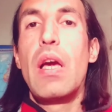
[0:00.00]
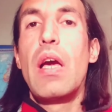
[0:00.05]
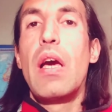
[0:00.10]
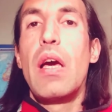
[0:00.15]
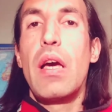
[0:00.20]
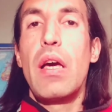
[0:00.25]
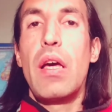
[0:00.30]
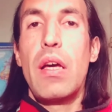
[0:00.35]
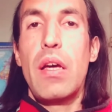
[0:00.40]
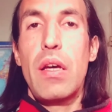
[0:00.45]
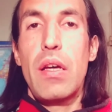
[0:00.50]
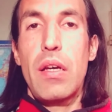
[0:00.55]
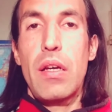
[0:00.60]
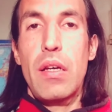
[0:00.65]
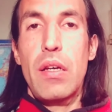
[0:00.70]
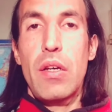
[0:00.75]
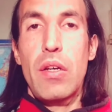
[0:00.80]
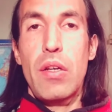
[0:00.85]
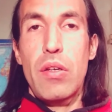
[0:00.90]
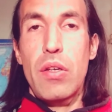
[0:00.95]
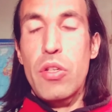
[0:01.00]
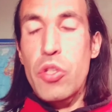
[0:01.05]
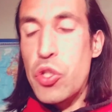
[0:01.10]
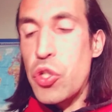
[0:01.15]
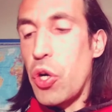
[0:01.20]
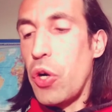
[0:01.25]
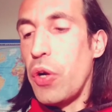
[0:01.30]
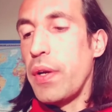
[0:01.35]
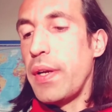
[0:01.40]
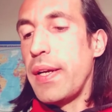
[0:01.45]
eh,
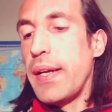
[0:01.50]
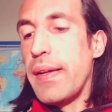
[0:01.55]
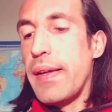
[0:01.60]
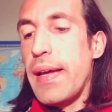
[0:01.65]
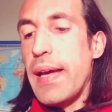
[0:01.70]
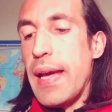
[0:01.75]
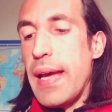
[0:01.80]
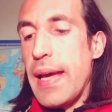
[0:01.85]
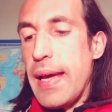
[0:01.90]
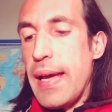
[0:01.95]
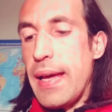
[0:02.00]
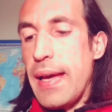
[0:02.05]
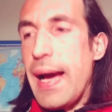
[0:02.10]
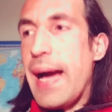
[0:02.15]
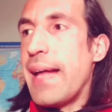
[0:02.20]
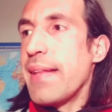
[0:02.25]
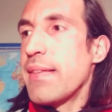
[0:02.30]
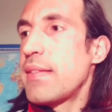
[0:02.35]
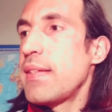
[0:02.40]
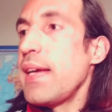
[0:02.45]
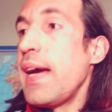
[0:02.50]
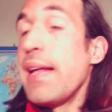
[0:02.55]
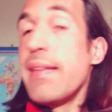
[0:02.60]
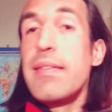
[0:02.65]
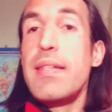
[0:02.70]
Sean. Eh, anzi, anzi